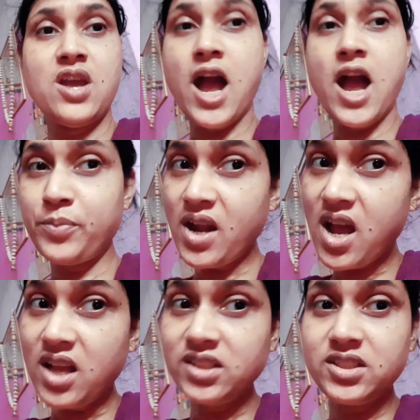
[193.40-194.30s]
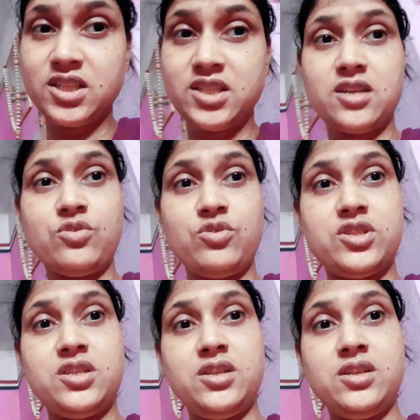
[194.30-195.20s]
আপ্রাণ চেষ্টা
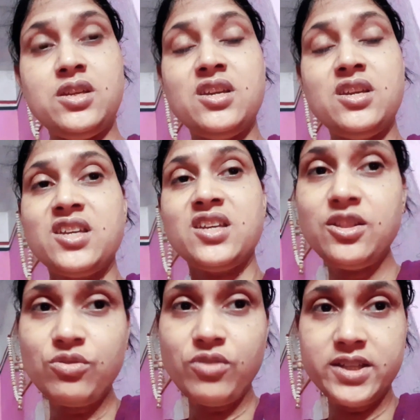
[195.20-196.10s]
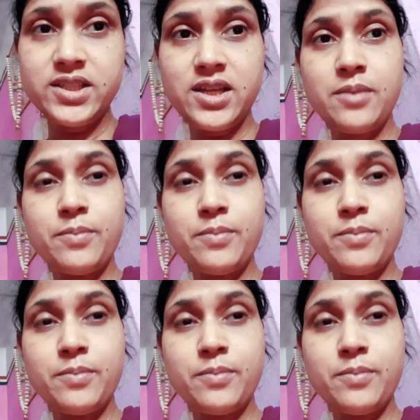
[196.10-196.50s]
করছি কিন্তু ওই যে